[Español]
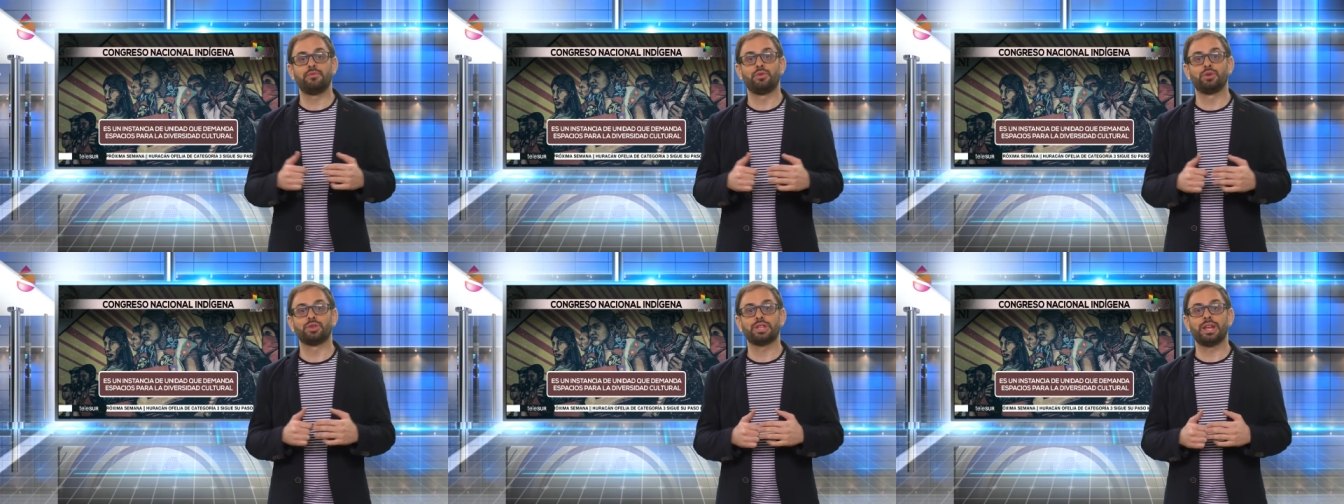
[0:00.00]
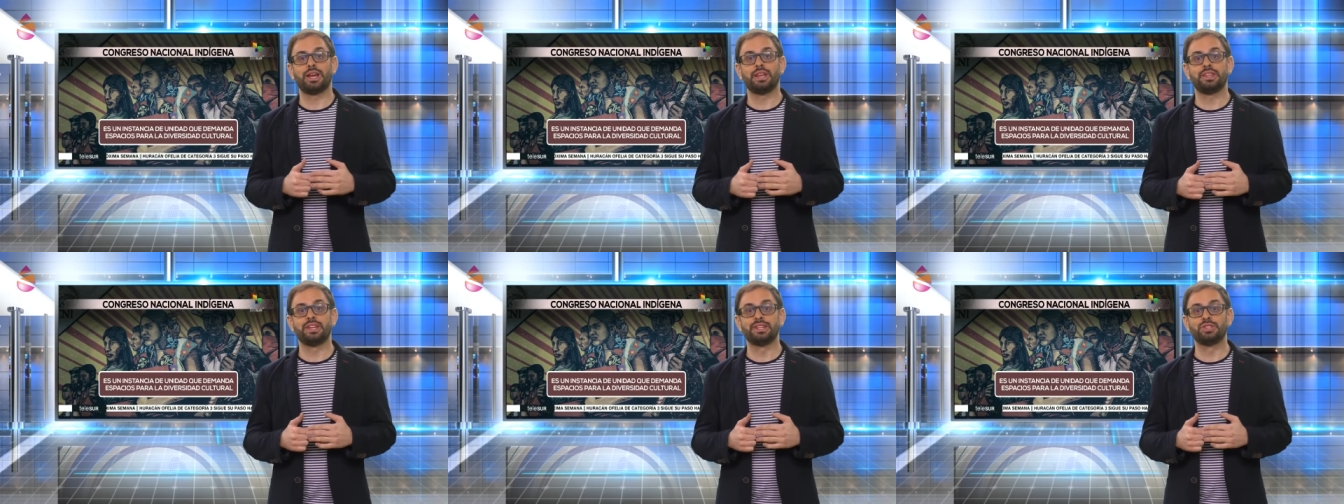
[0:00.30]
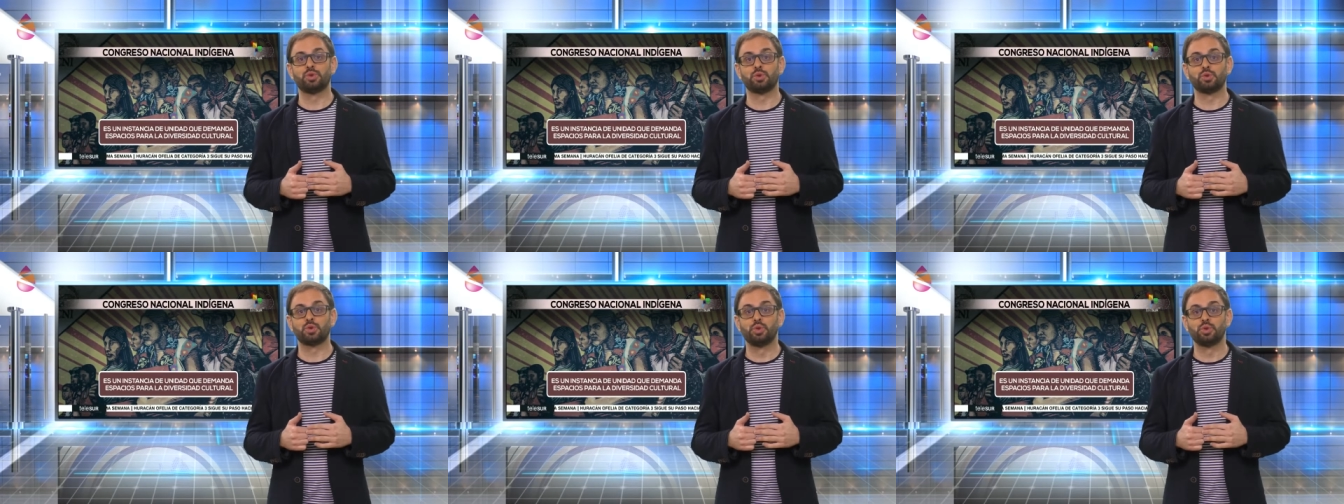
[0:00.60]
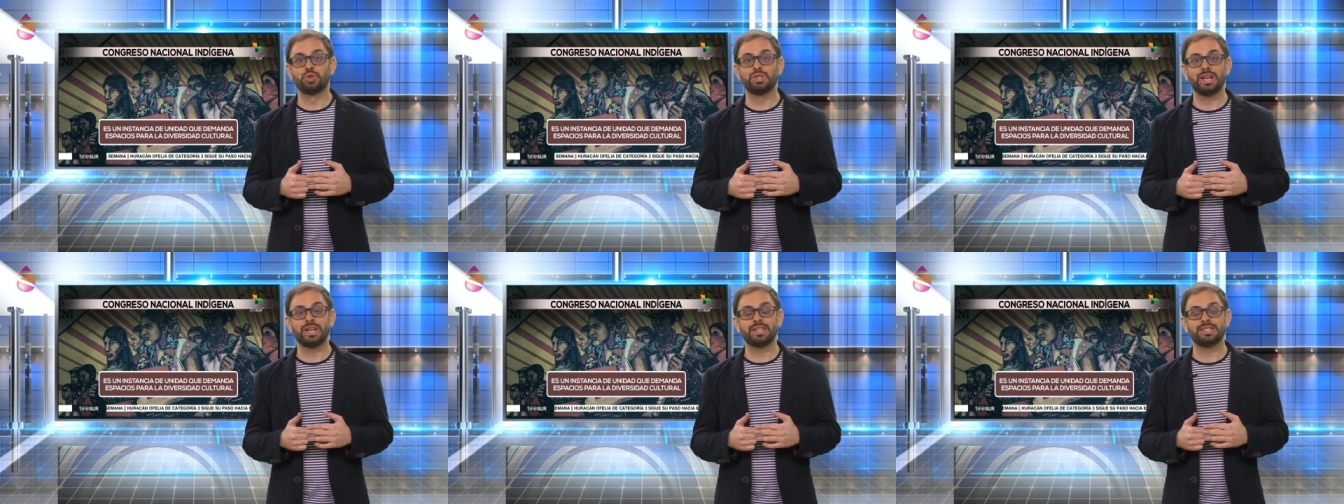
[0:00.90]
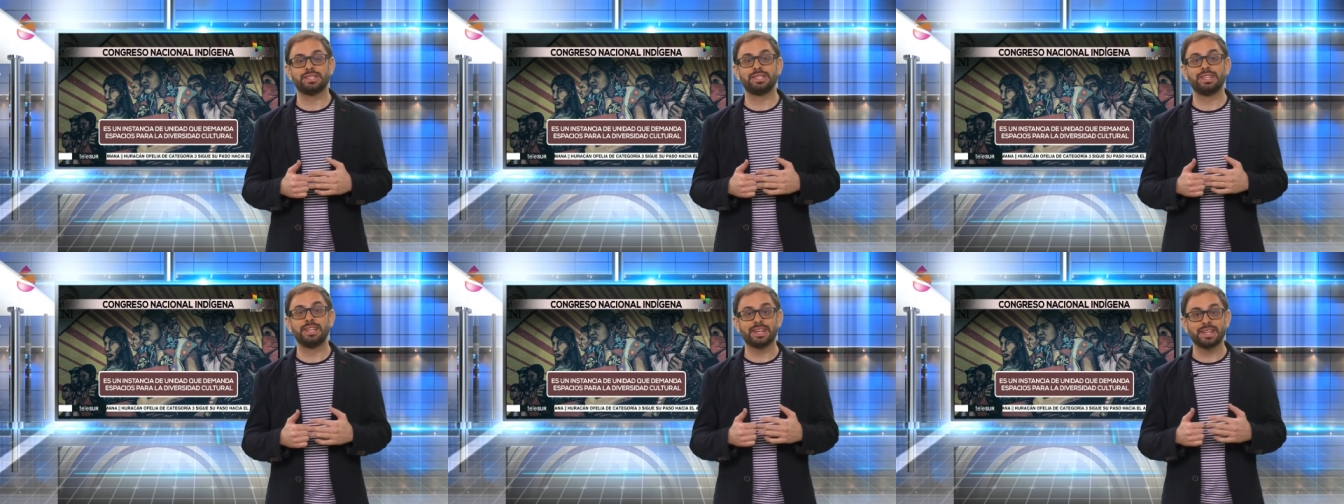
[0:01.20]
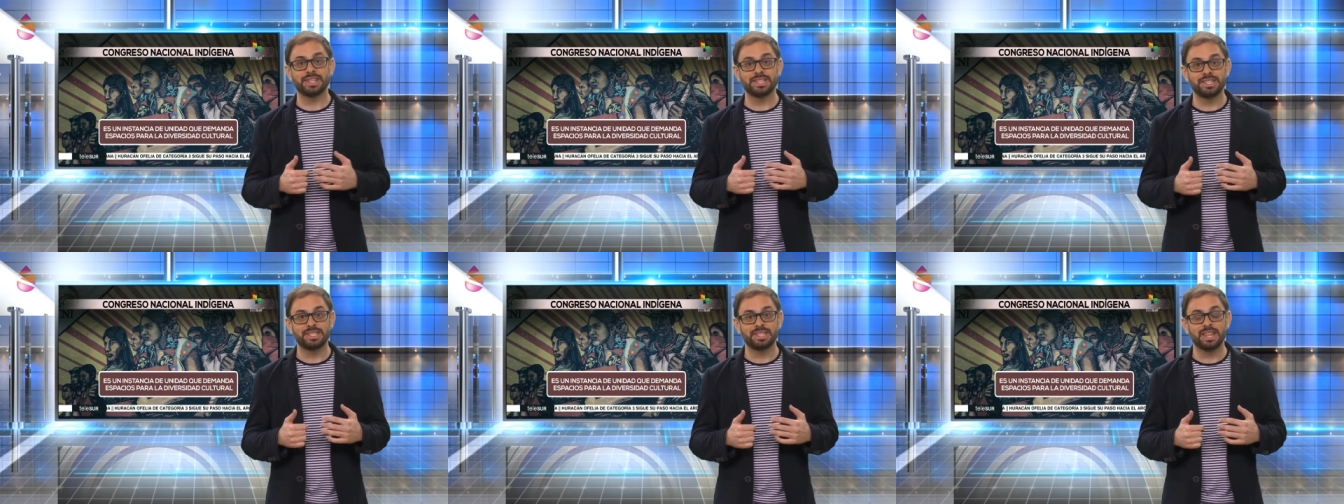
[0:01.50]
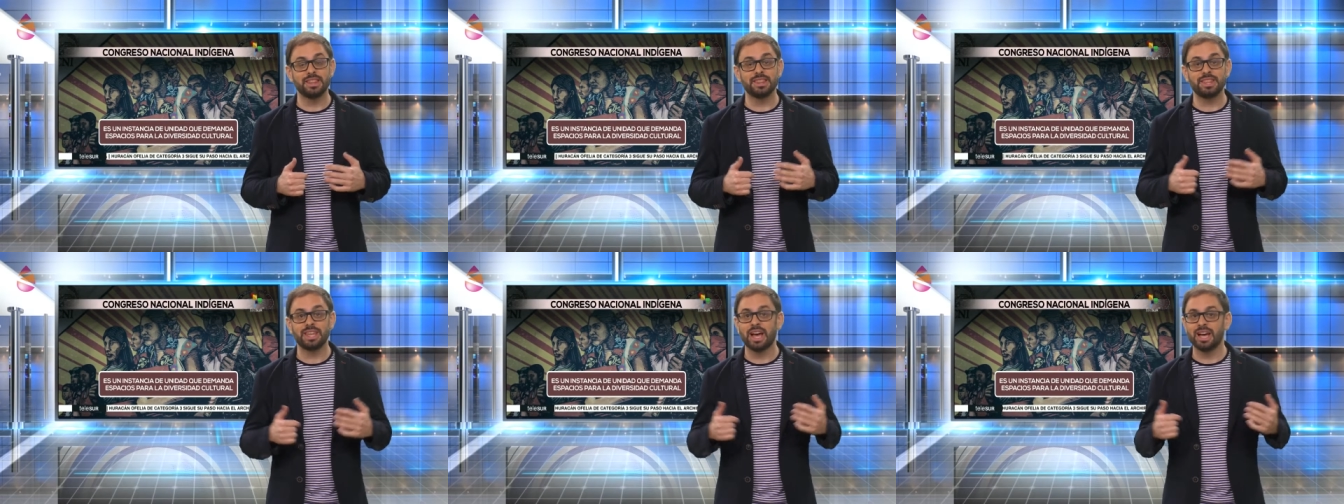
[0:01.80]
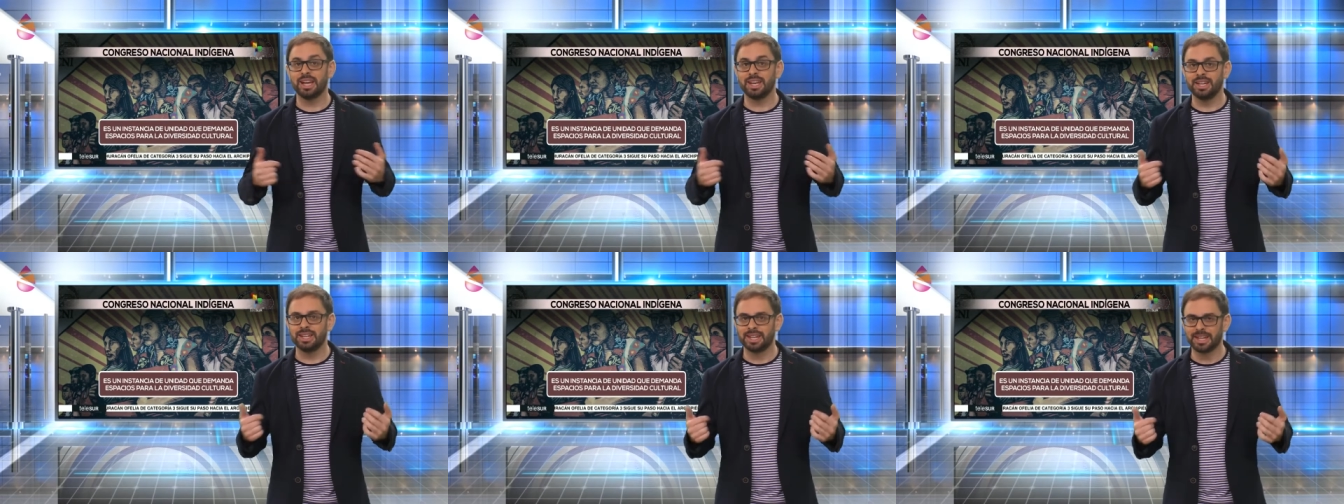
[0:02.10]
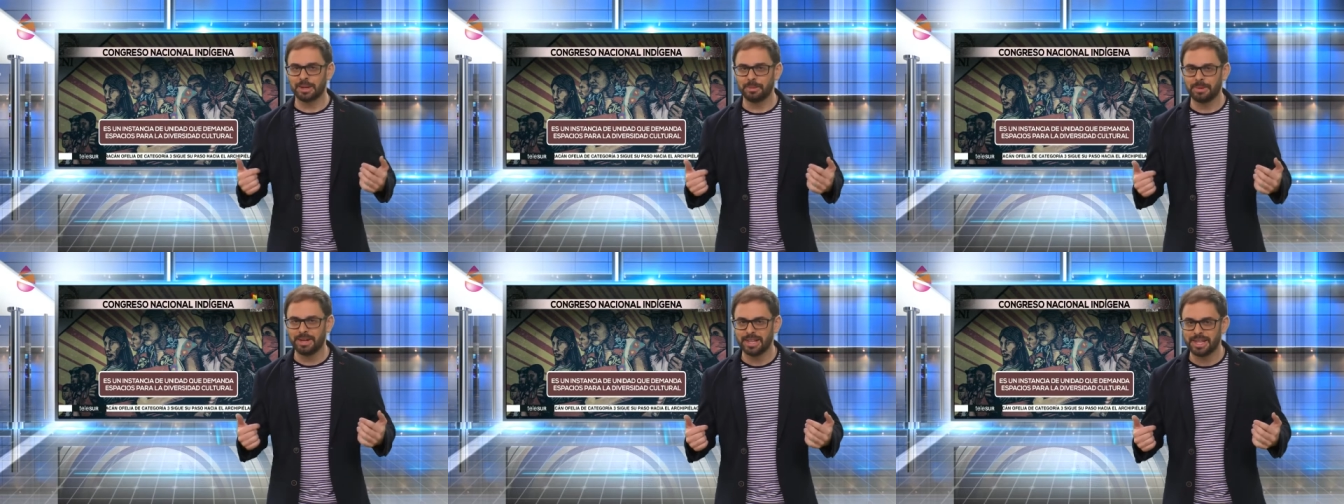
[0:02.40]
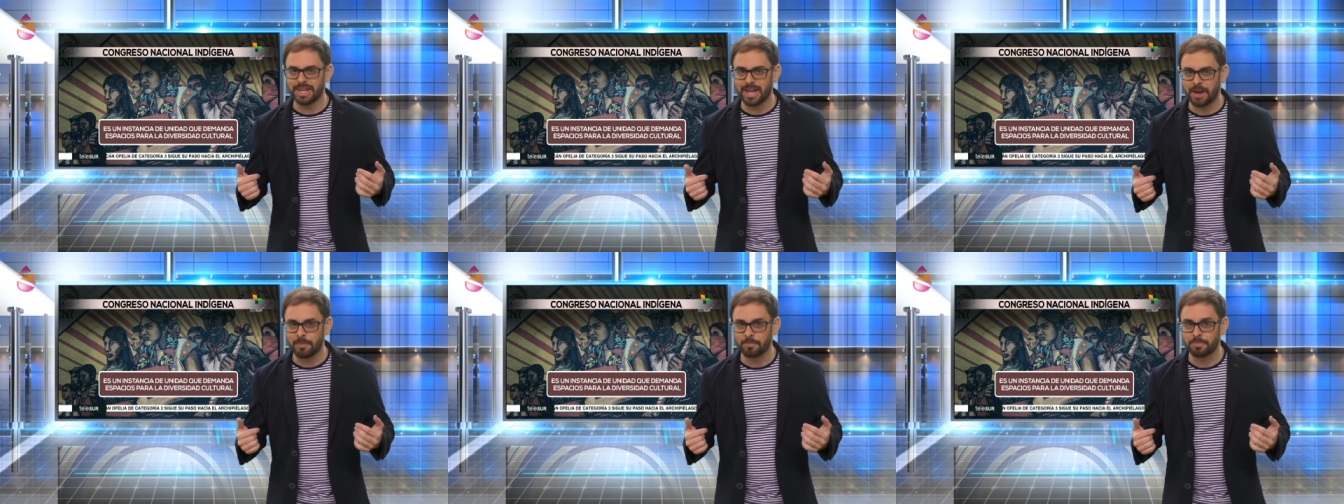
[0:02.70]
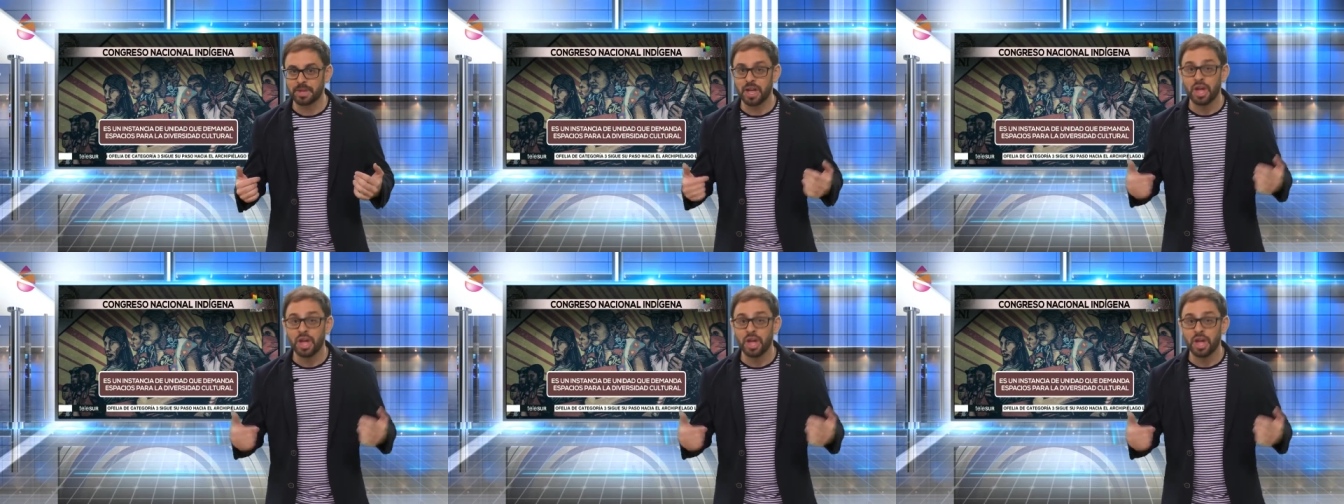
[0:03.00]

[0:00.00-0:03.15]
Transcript: fortalecer sus luchas de resistencia y rebeldía.